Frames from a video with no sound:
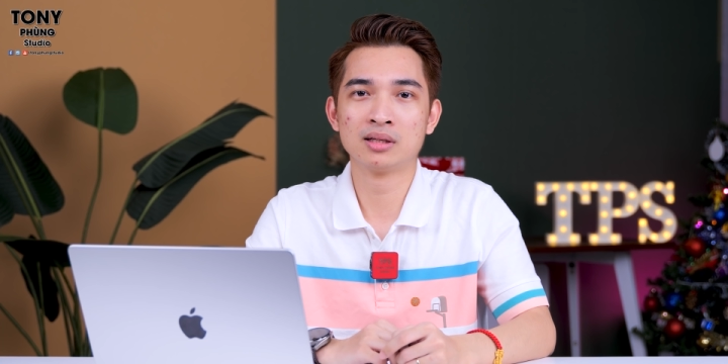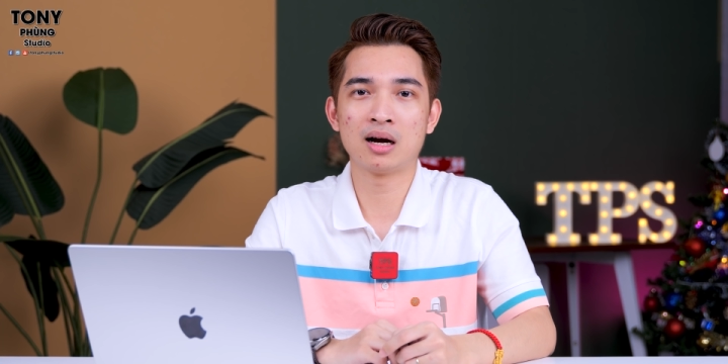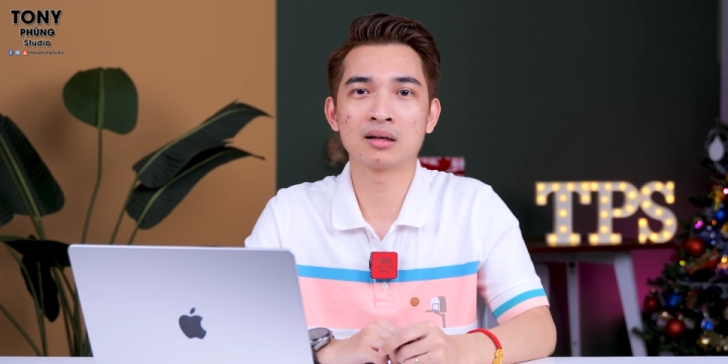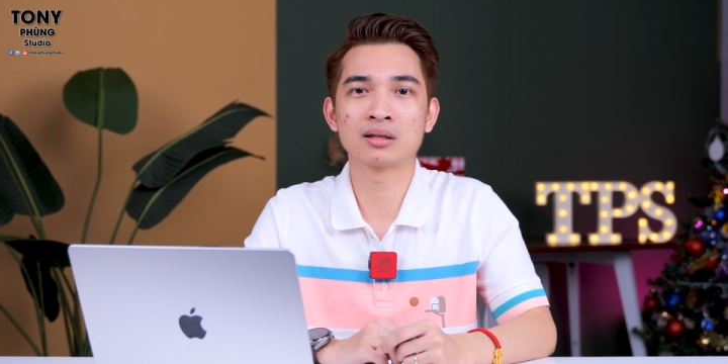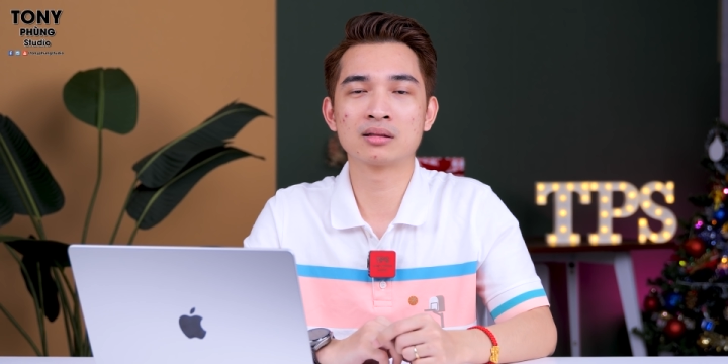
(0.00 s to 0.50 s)

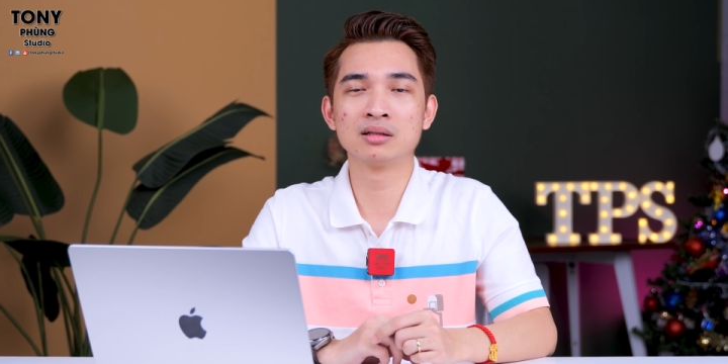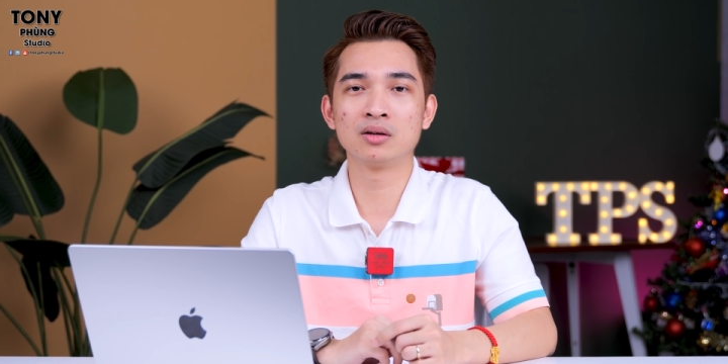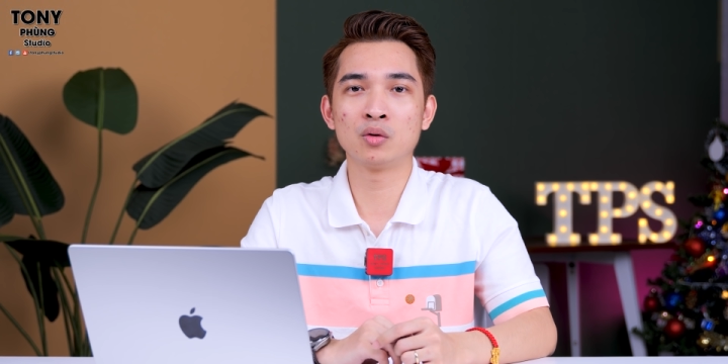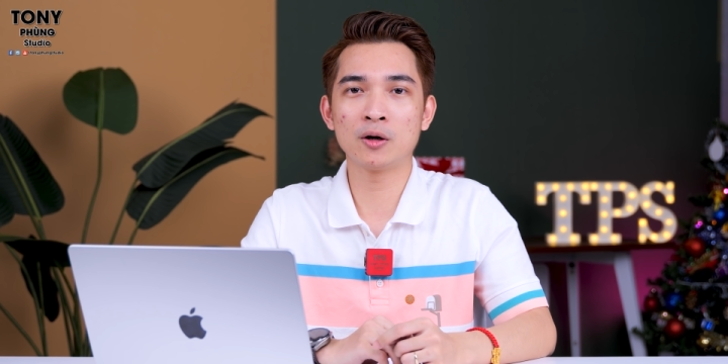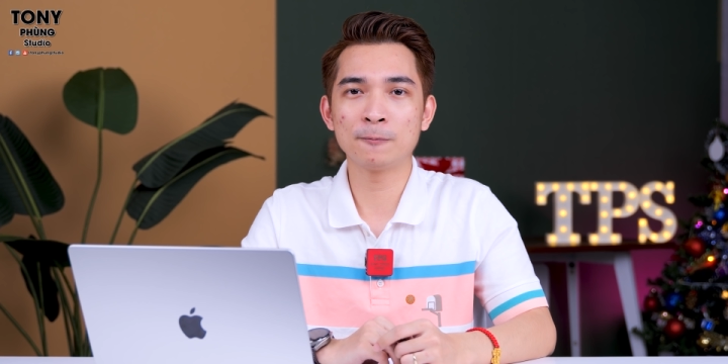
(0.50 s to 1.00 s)
Sợ thật sự
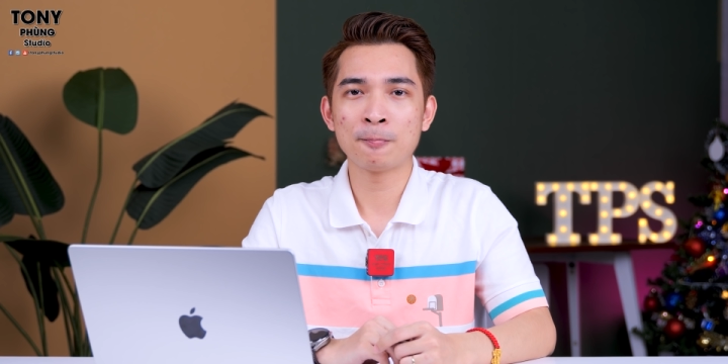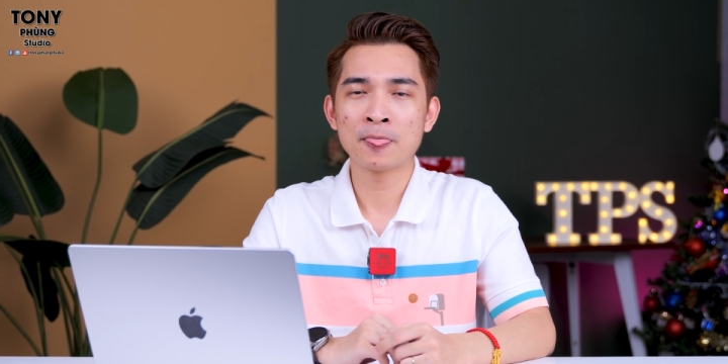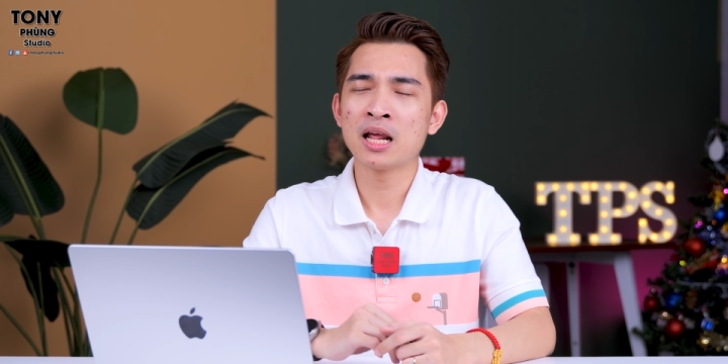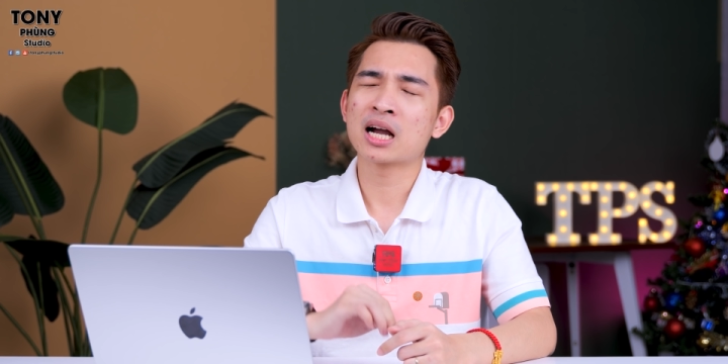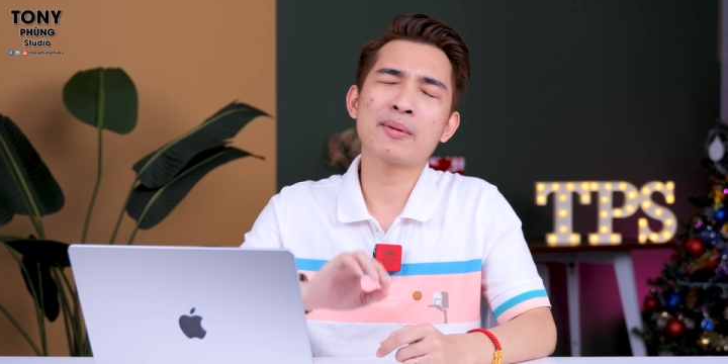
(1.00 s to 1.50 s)
luôn
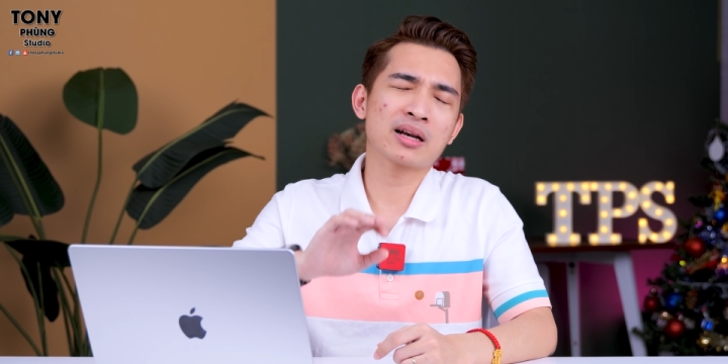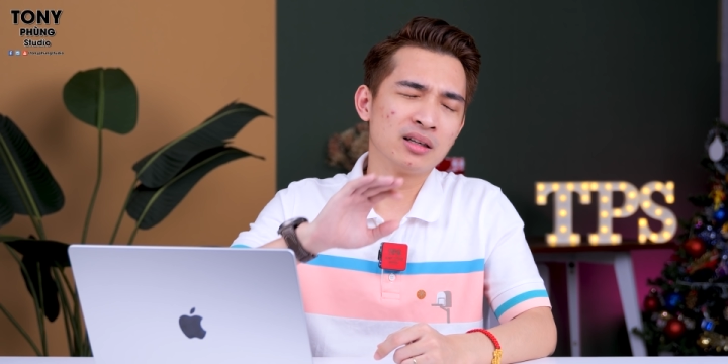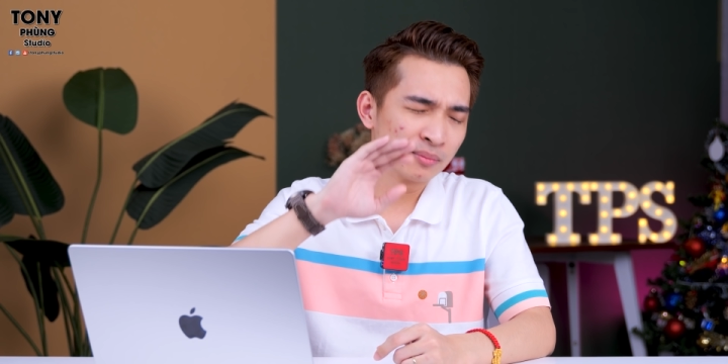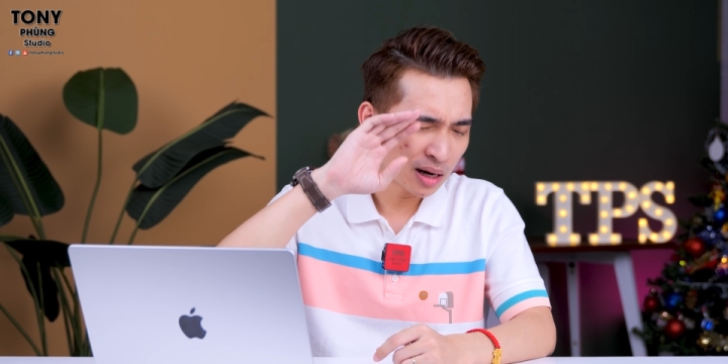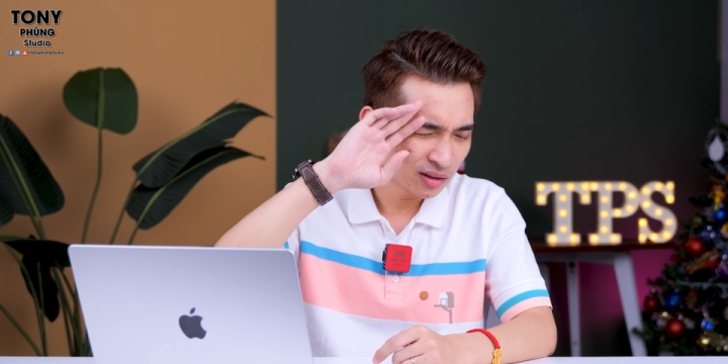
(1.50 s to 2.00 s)
Các bạn
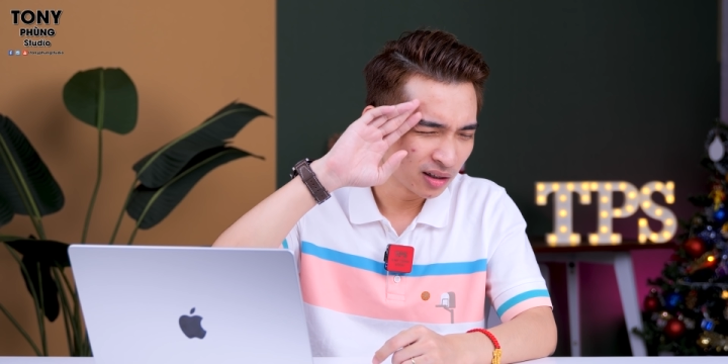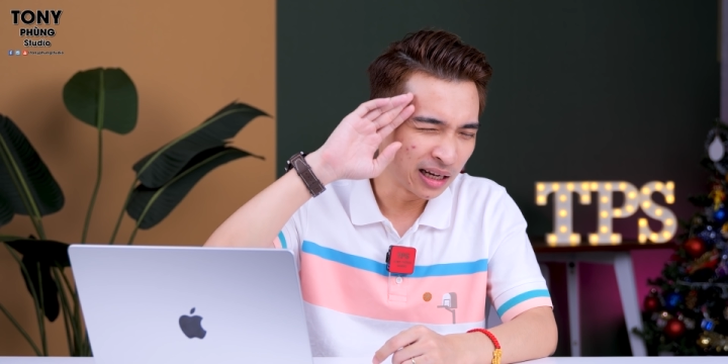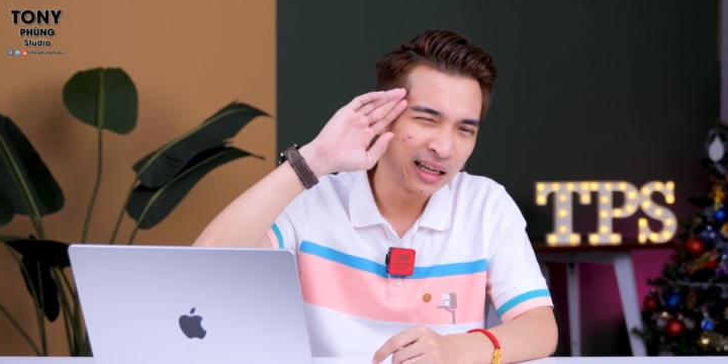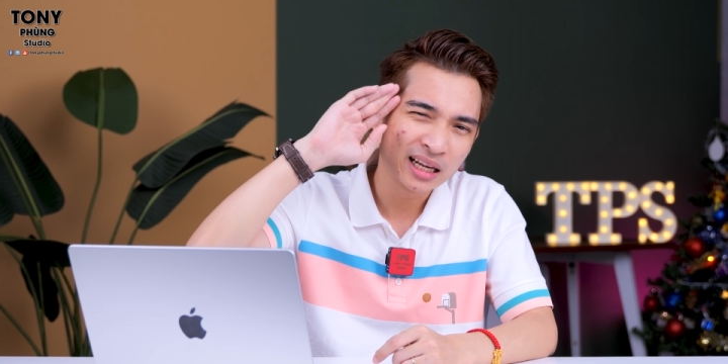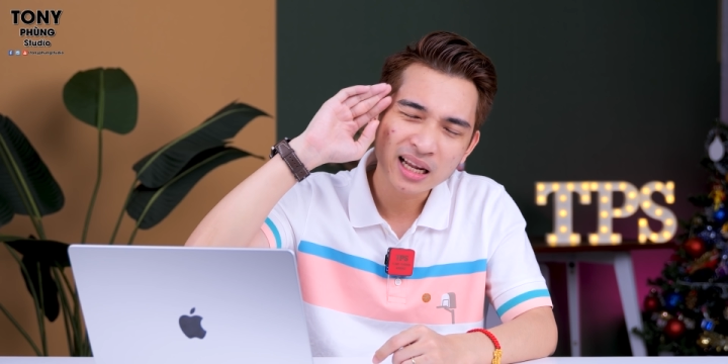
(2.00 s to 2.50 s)
đừng bao giờ để
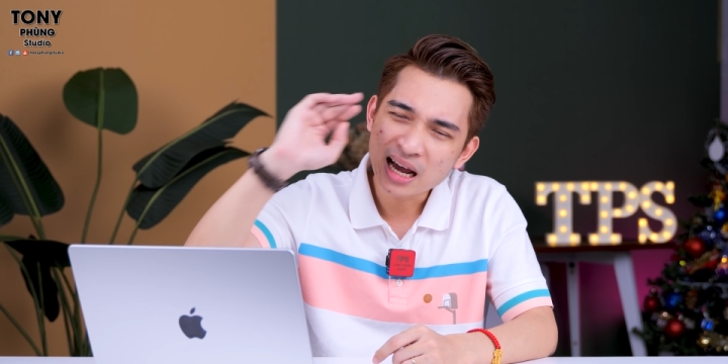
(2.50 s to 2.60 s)
ý đến cái